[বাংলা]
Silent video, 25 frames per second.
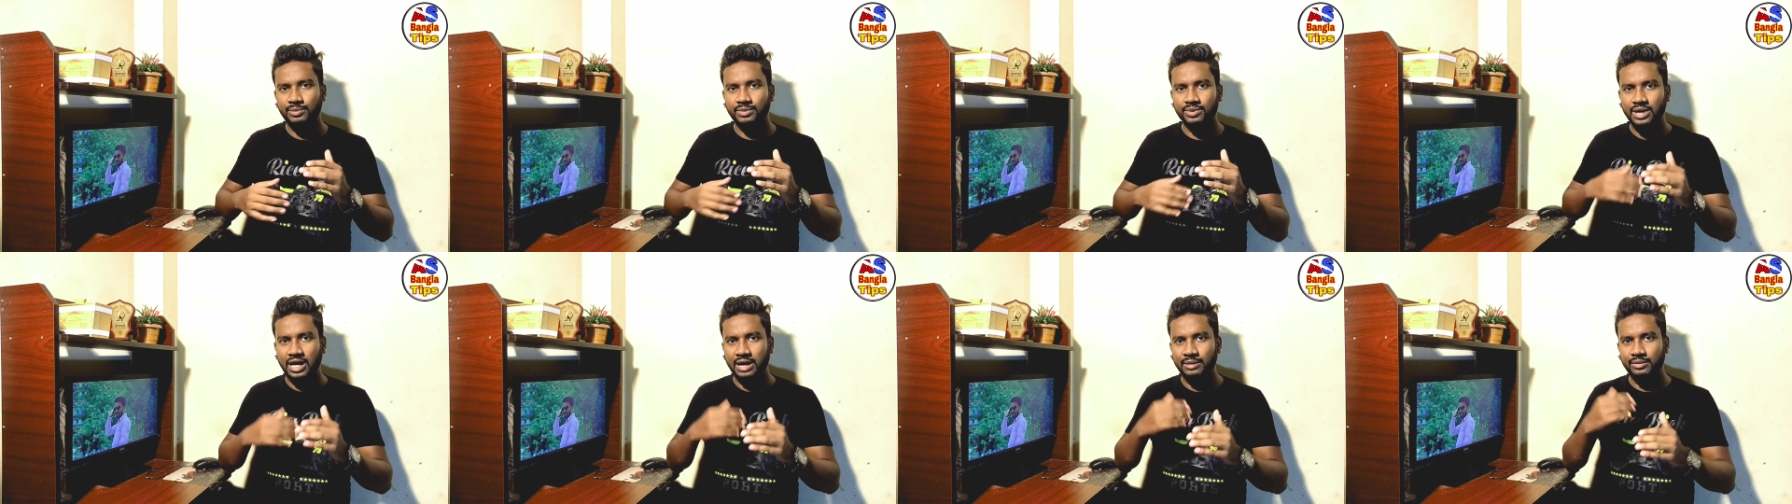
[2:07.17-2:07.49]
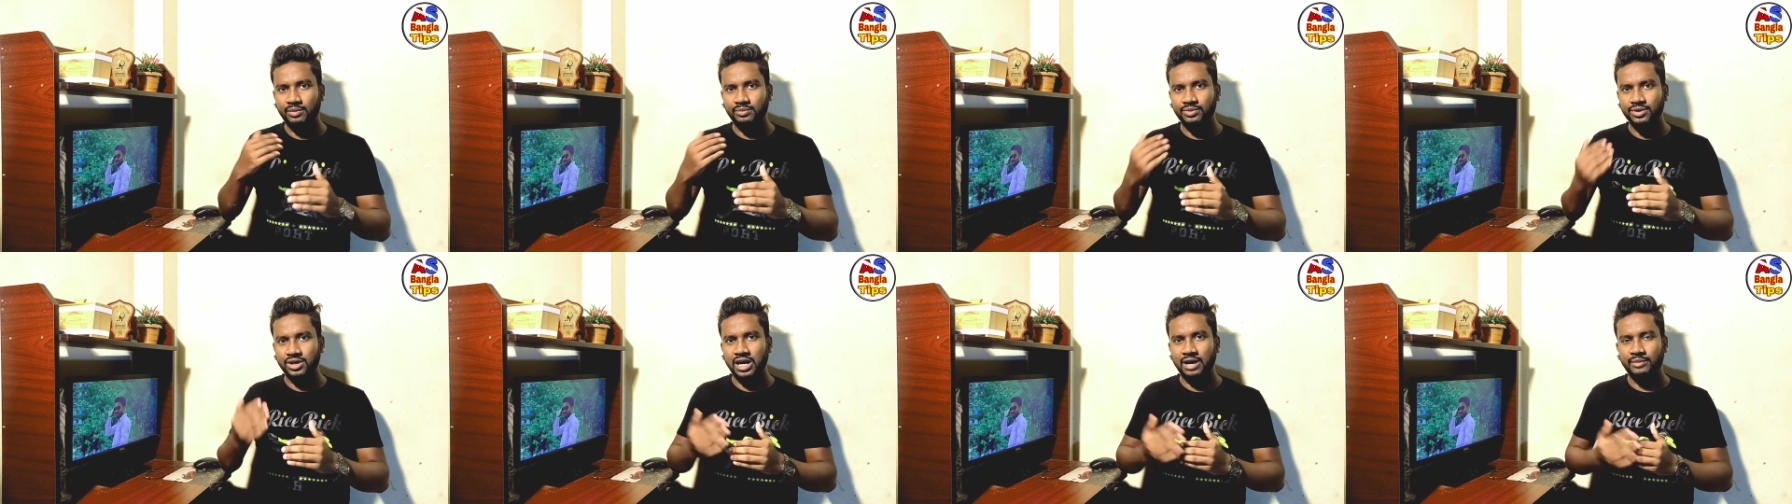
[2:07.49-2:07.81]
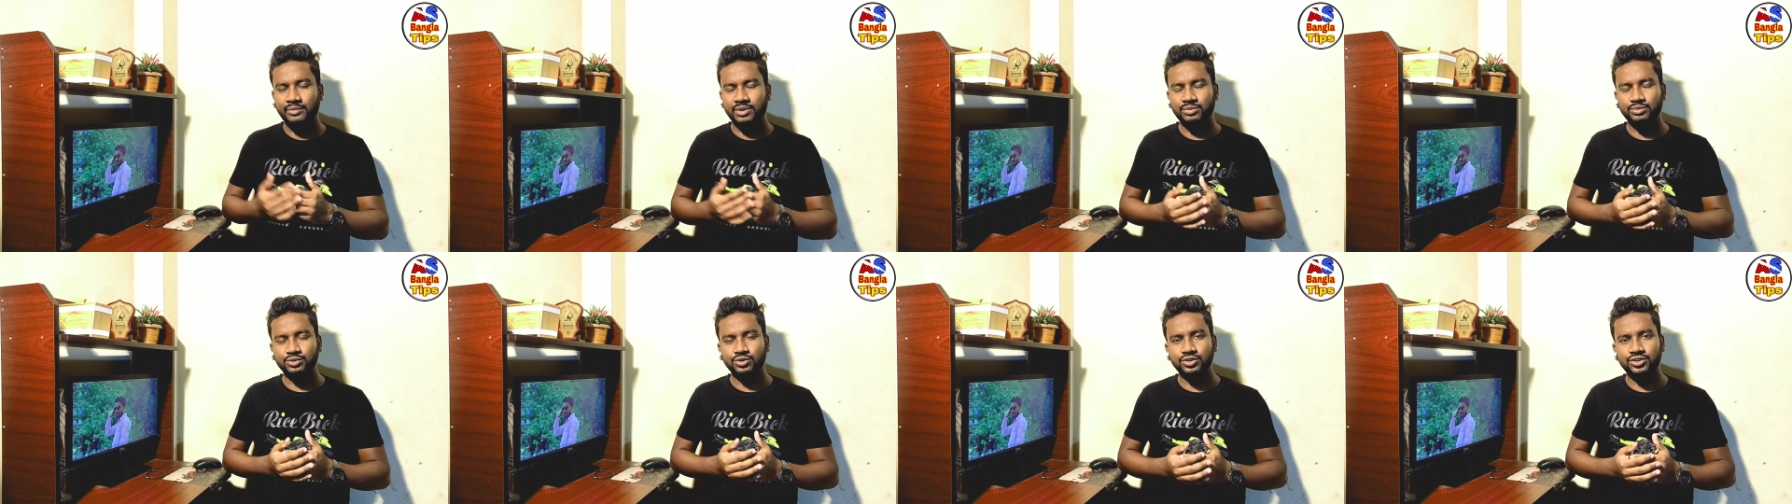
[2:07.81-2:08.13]
আমার
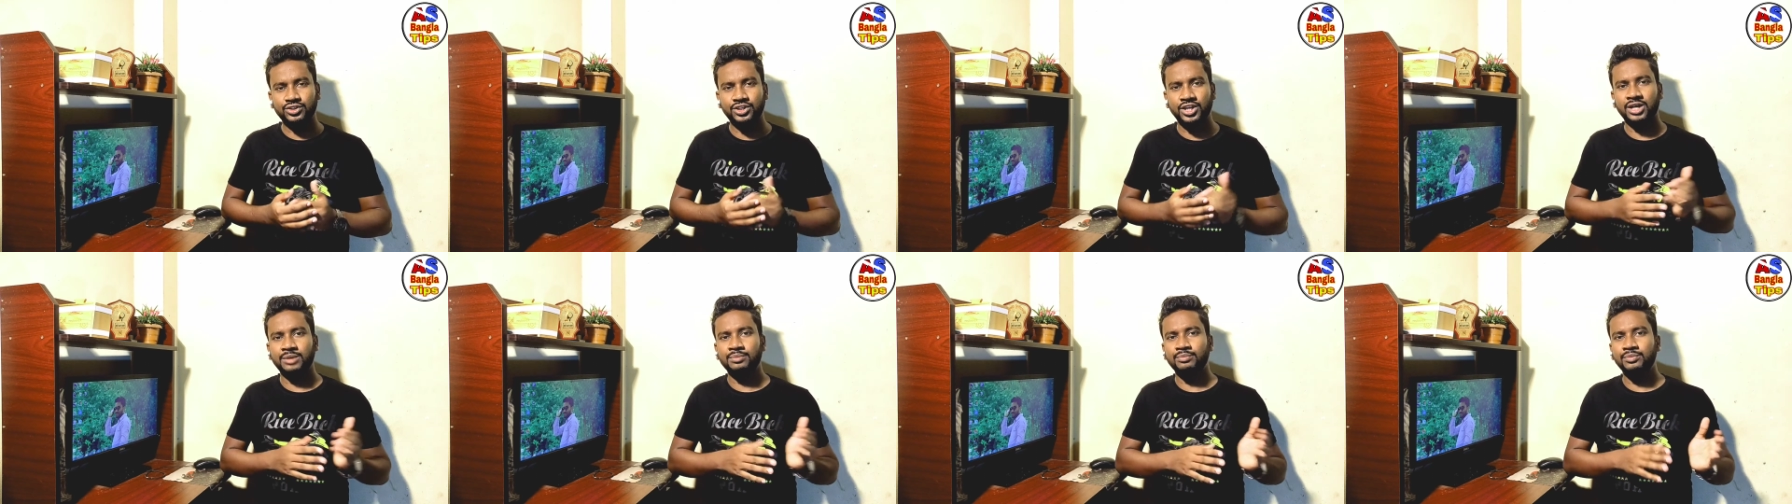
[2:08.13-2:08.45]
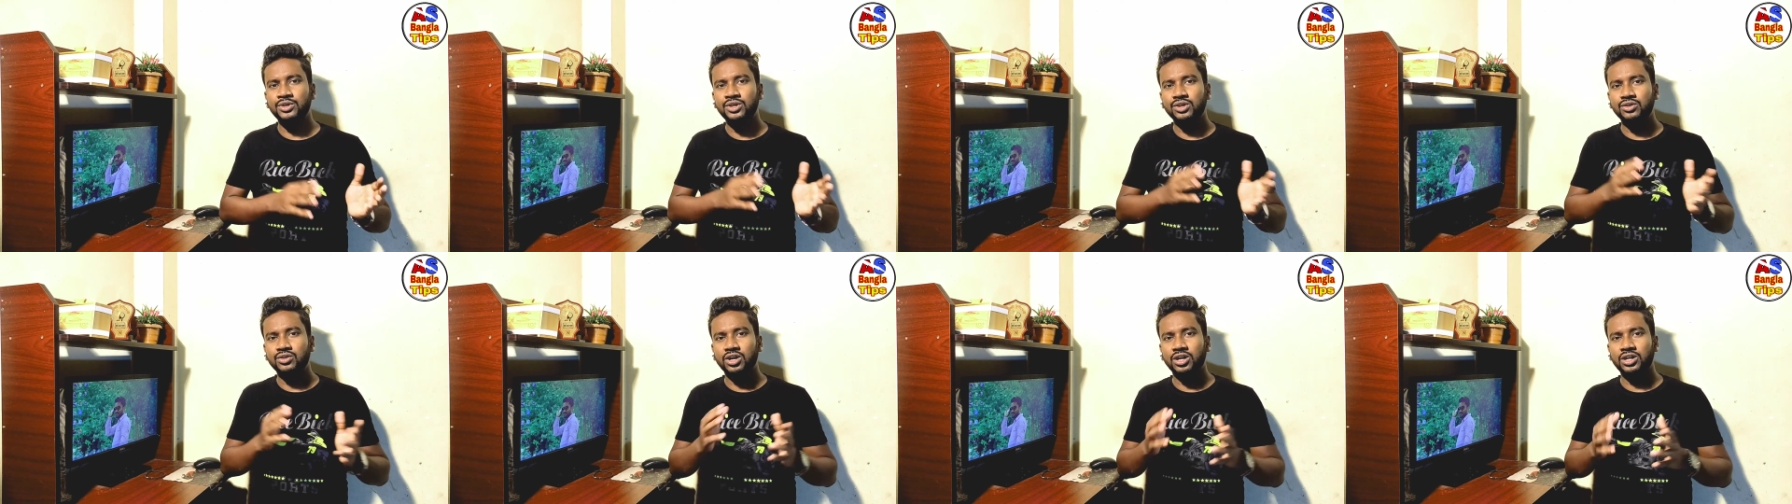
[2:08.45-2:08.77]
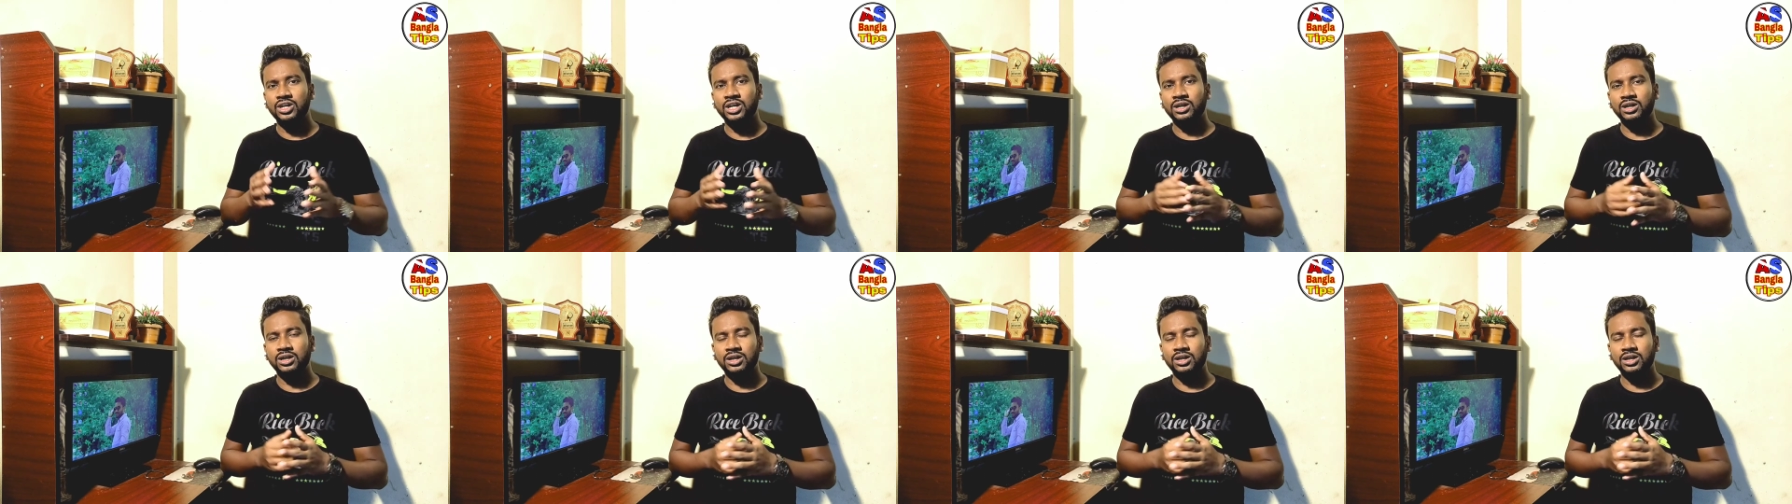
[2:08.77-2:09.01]
আমার মতো টেক ভিডিওগুলো